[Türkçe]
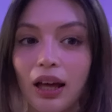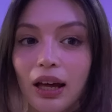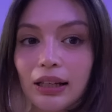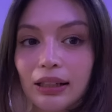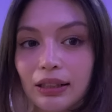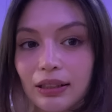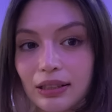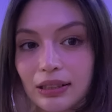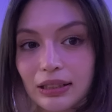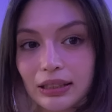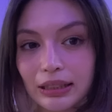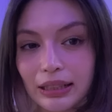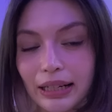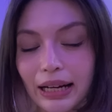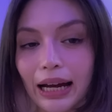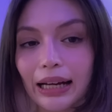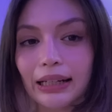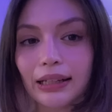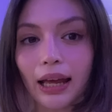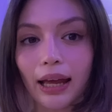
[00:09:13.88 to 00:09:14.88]
Elinizi
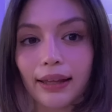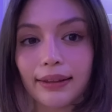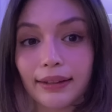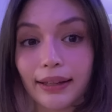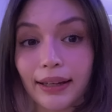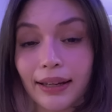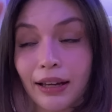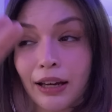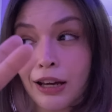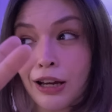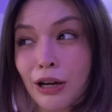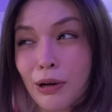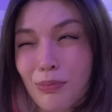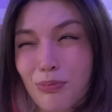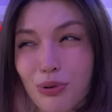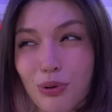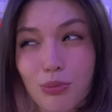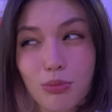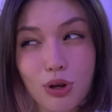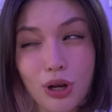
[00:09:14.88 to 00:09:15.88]
yıkarken de
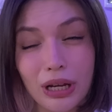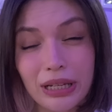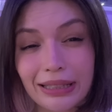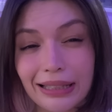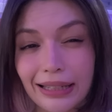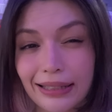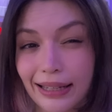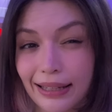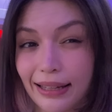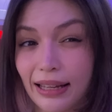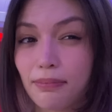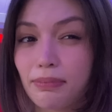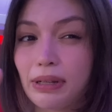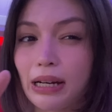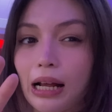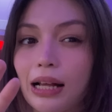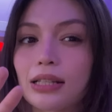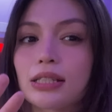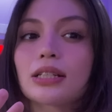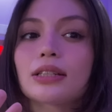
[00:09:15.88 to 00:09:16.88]
bu müessesede
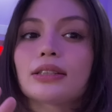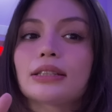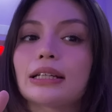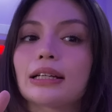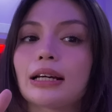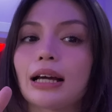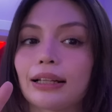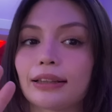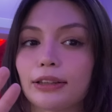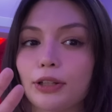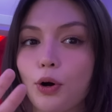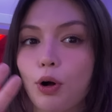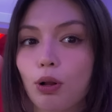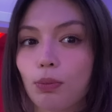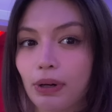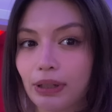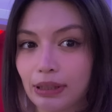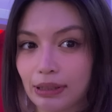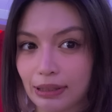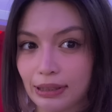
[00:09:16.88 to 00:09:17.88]
birazcık dikkatli
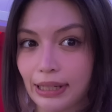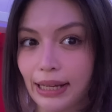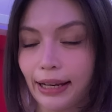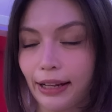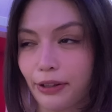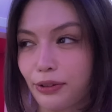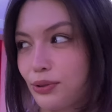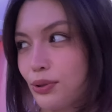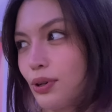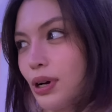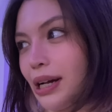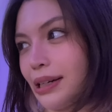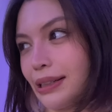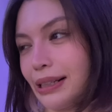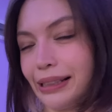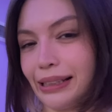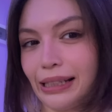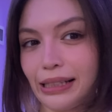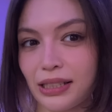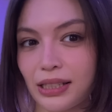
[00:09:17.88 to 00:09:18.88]
olmanız gerekiyor
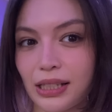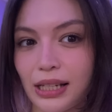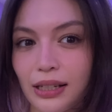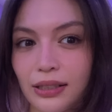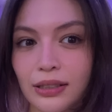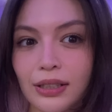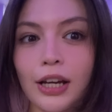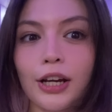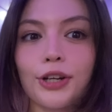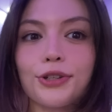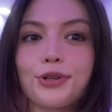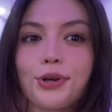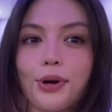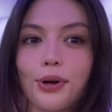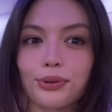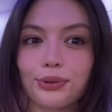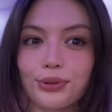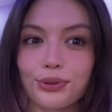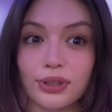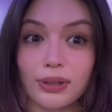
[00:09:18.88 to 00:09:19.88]
arkadaşlar.
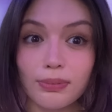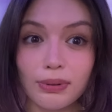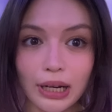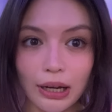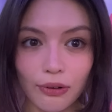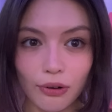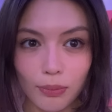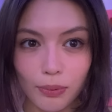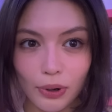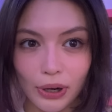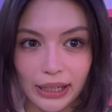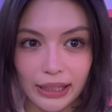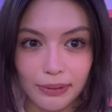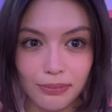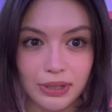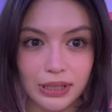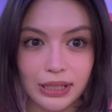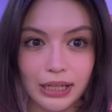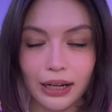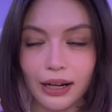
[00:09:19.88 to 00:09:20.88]
Gördüğünüz gibi lavabo
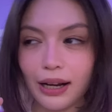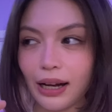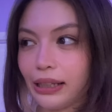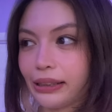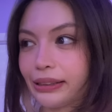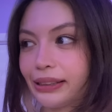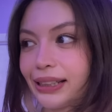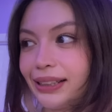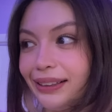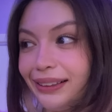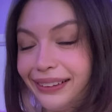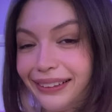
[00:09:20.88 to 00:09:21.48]
elimizde kaldı.